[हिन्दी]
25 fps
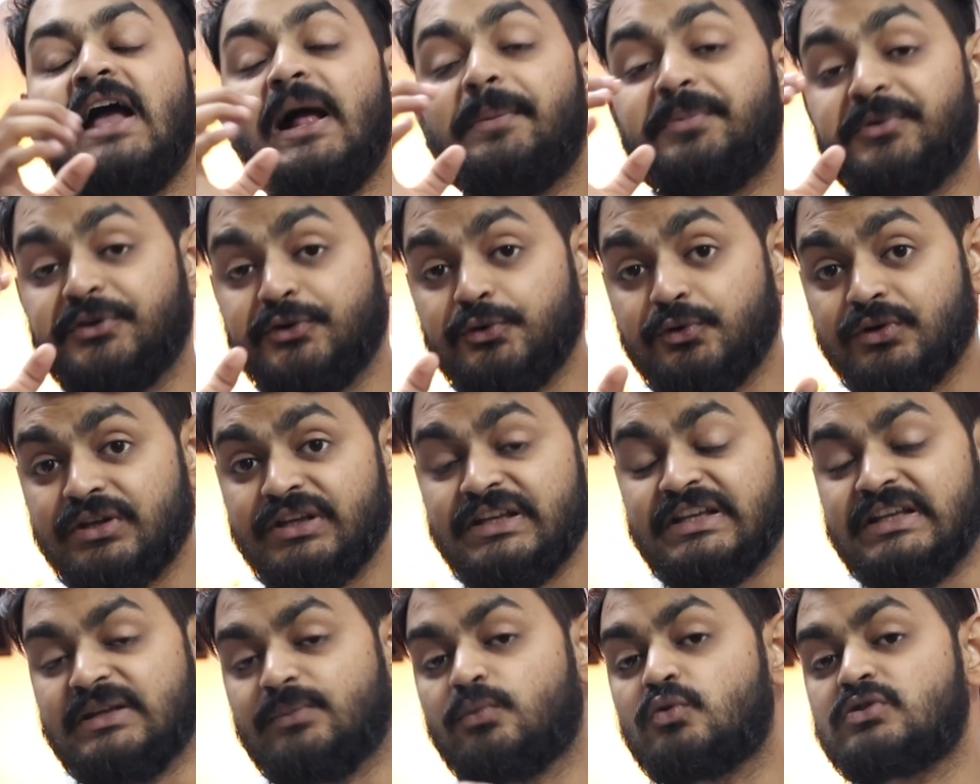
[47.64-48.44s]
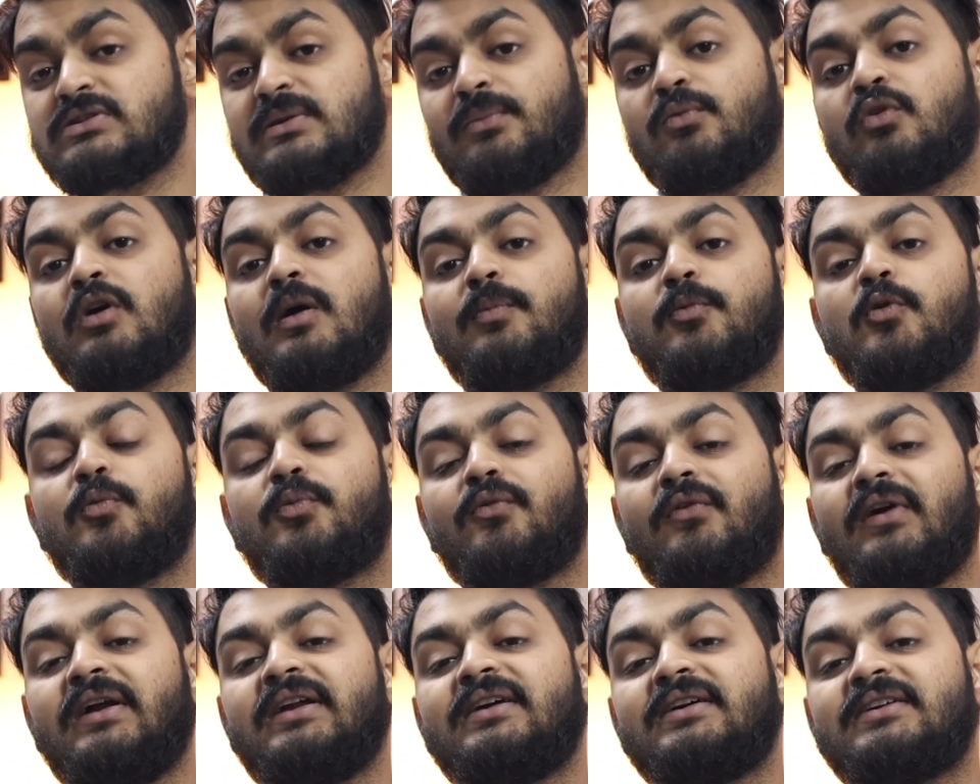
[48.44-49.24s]
एप्टीट्यूड की ई बुक्स हम लोग आपको
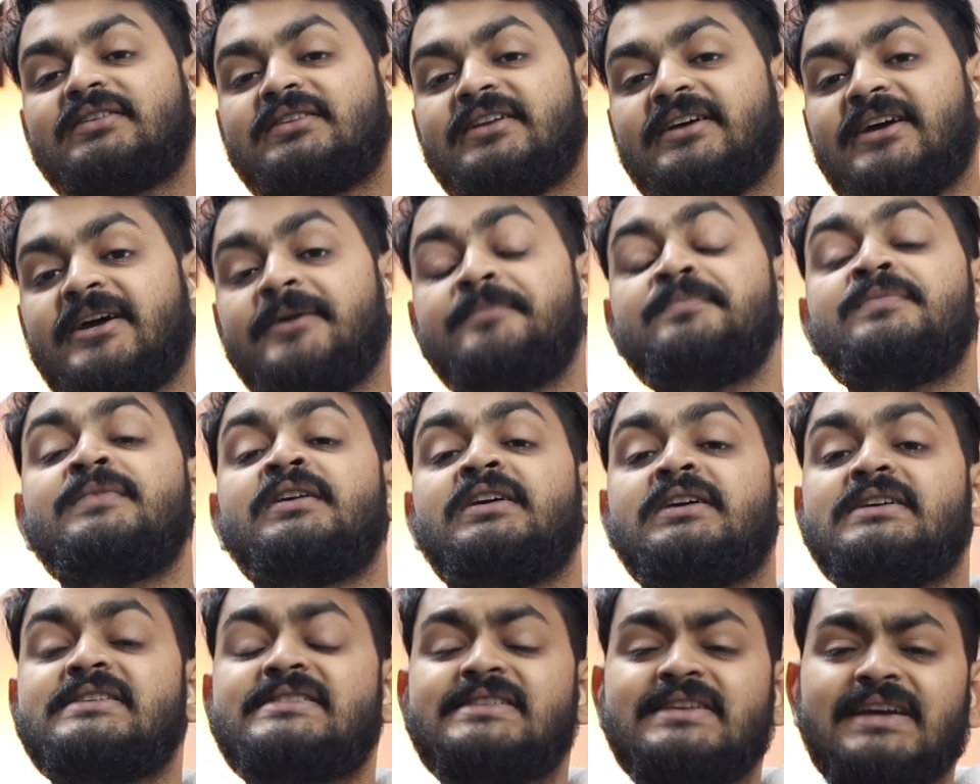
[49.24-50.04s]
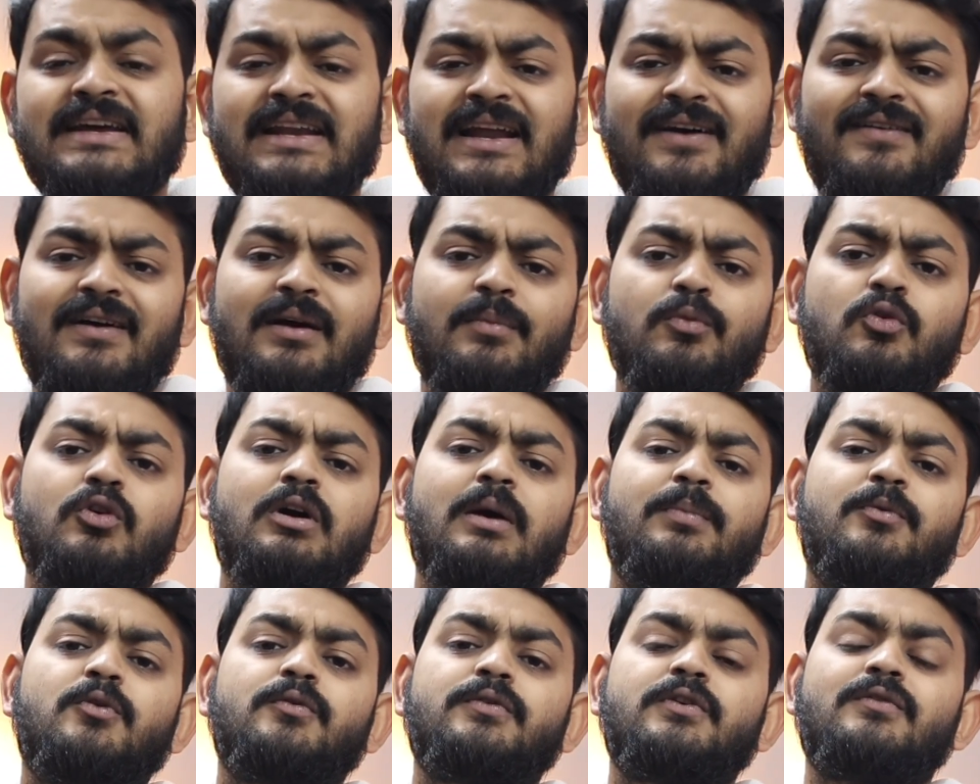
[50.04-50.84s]
प्रोवाइड करते हैं इसके अलावा हम
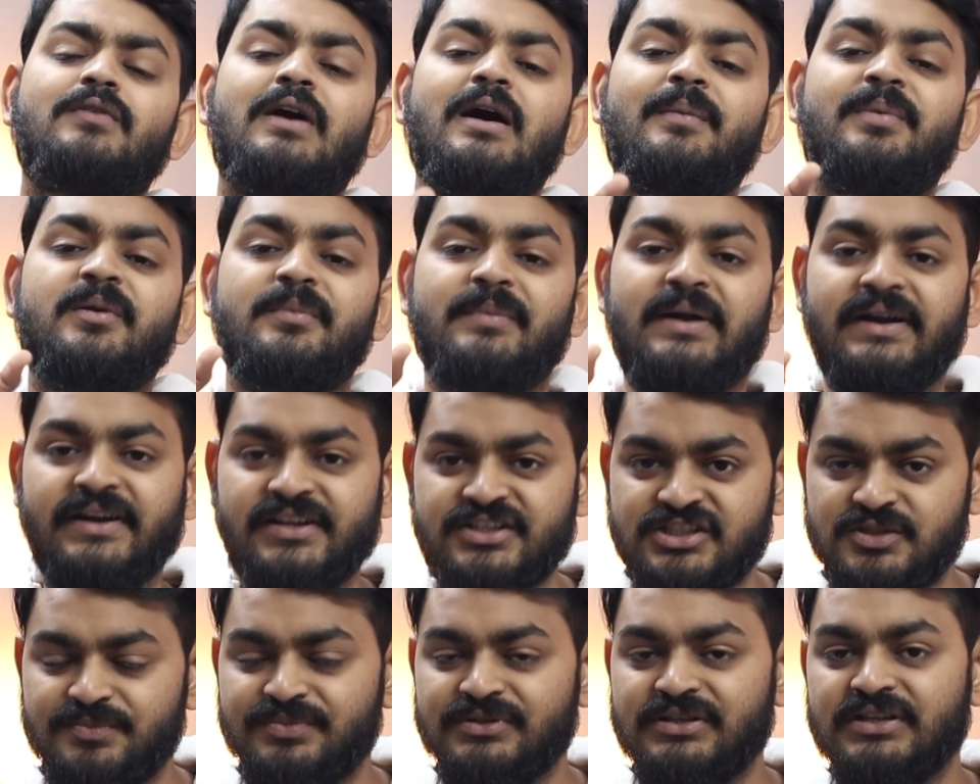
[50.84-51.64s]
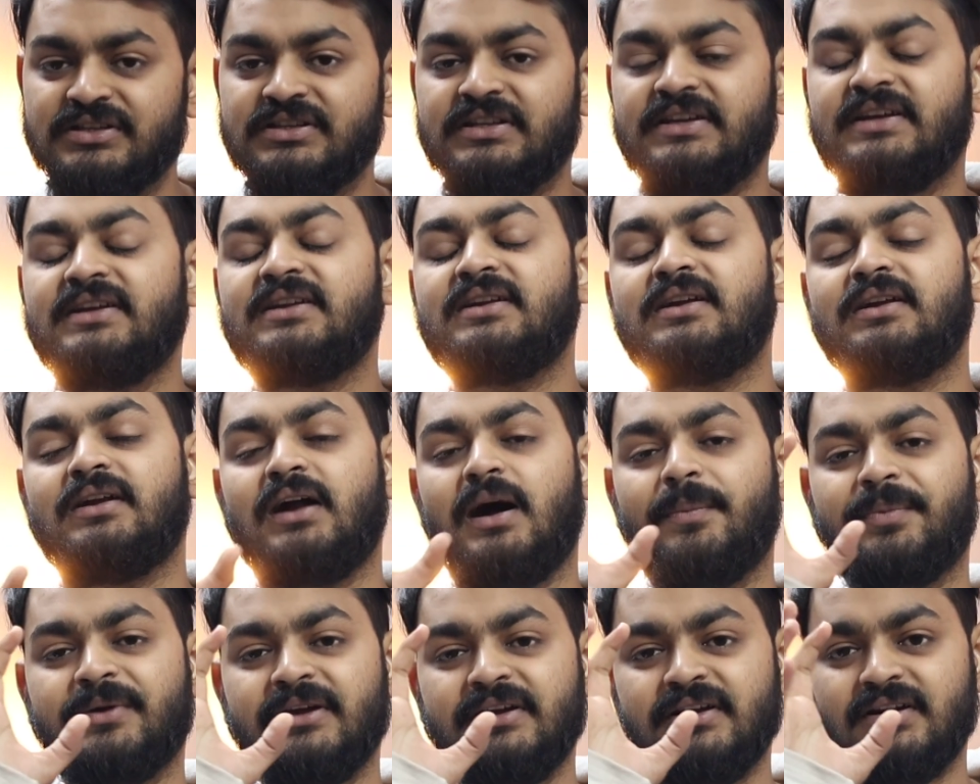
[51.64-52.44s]
लोग आपको फिर वहाँ पर मेंटरशिप भी देते हैं
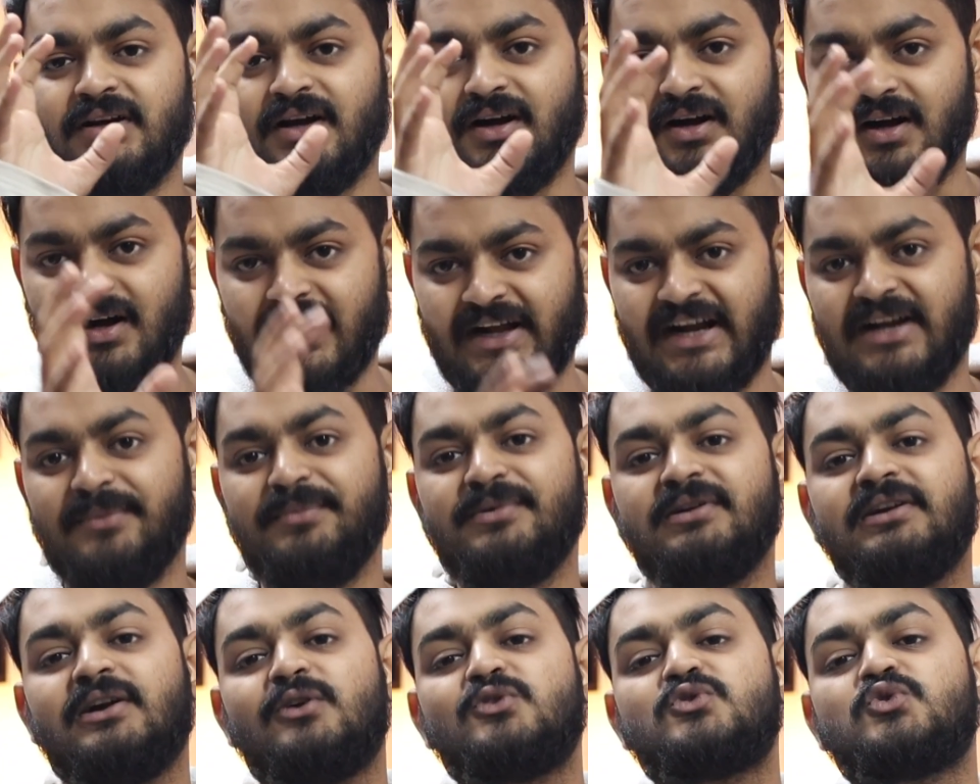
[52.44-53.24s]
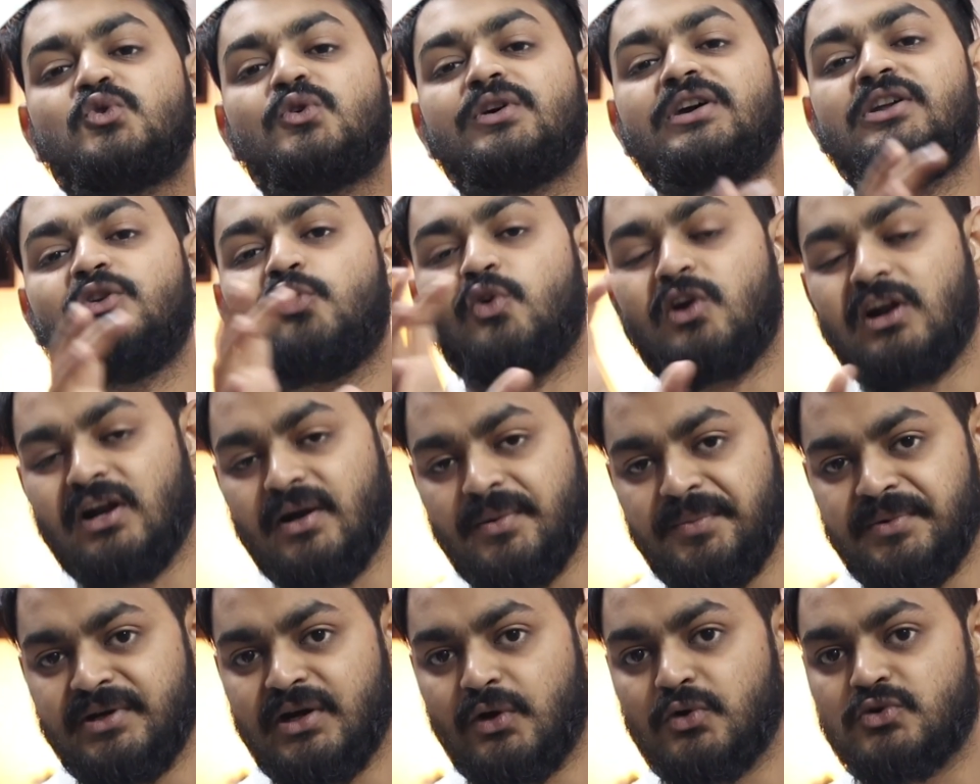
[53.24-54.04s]
आपके अकेडमिक डाउट्स हो गए नॉन
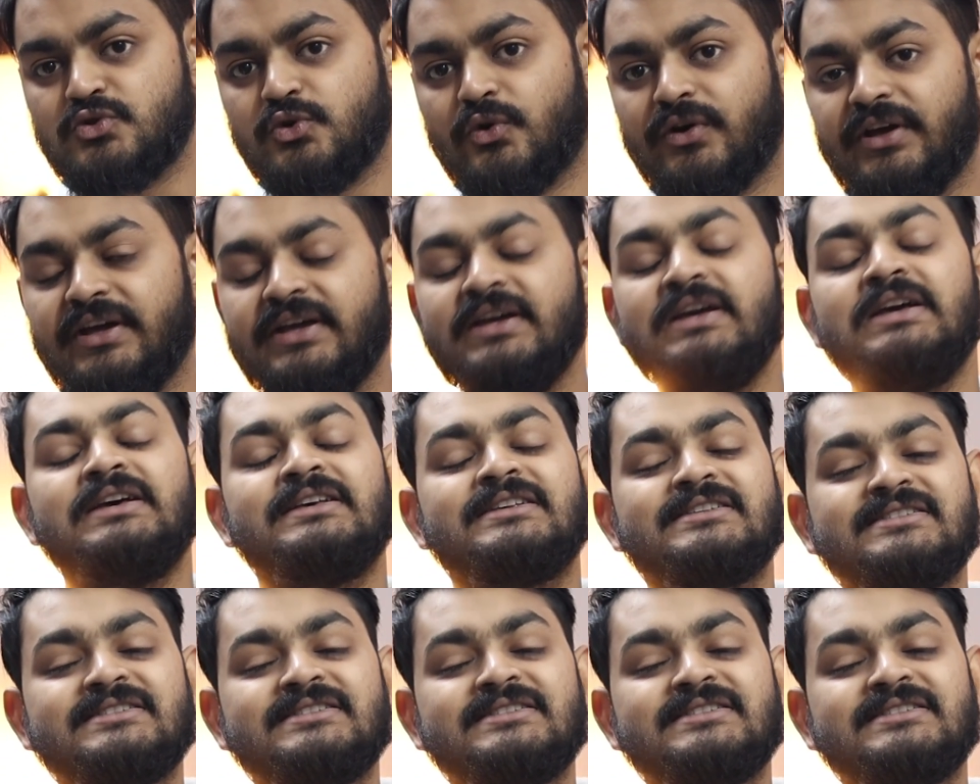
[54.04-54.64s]
अकेडमिक डाउट्स हो गए